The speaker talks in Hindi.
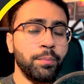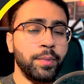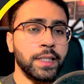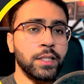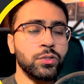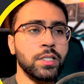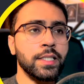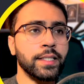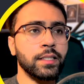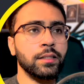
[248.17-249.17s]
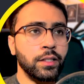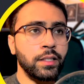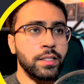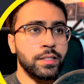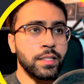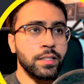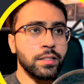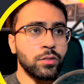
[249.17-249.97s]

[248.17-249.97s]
पता तो चल जाएगा कि सिंस